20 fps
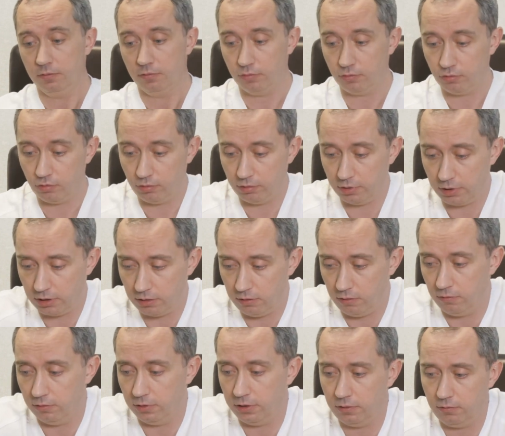Ну, что за
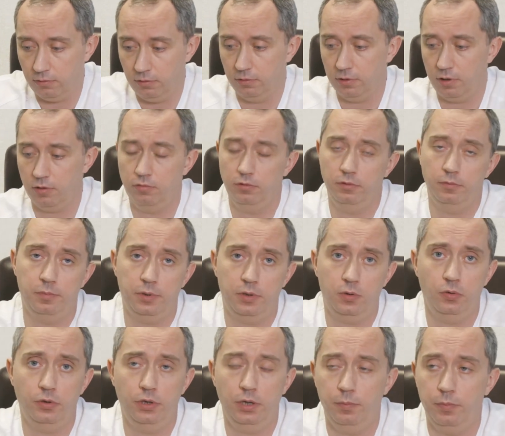слово такое какое-то?
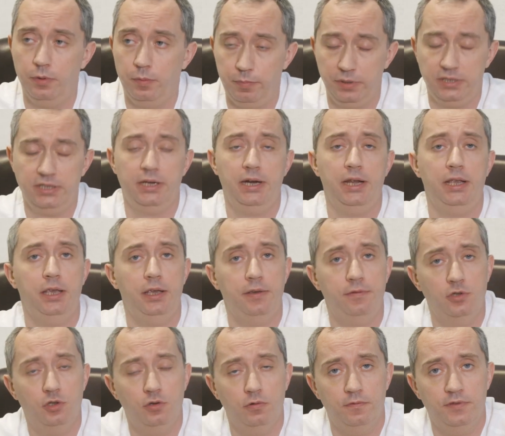Похудей, по... постройней.
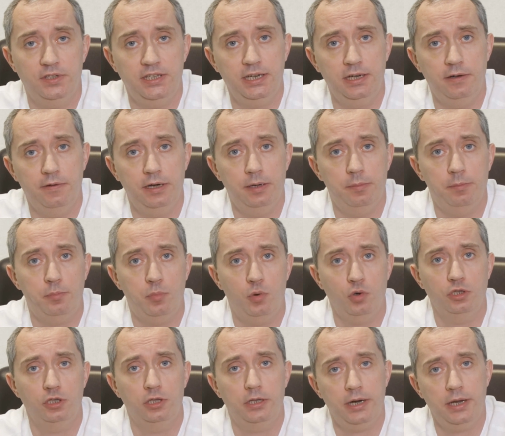Все, все говорим
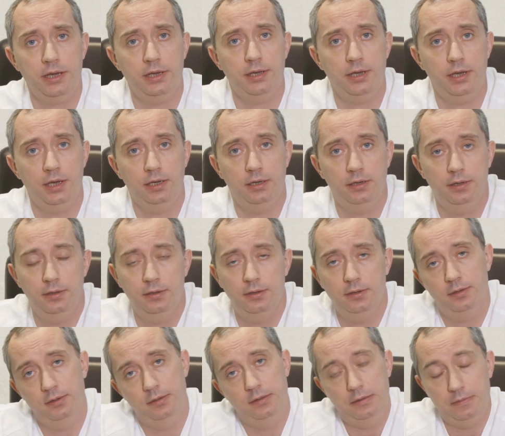постройней.
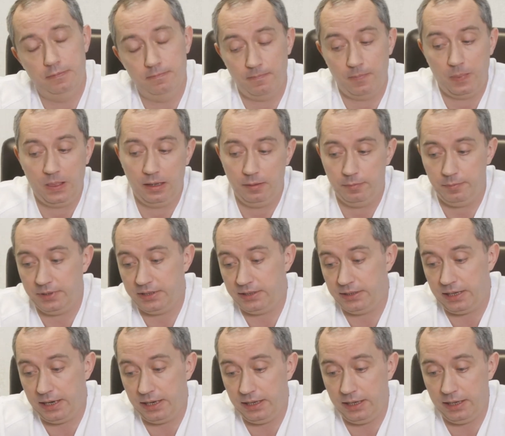
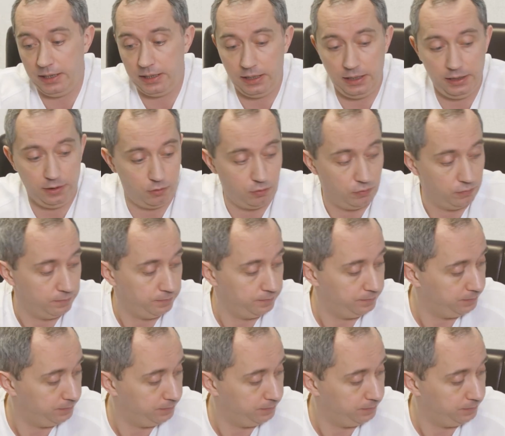Постройнее к лету.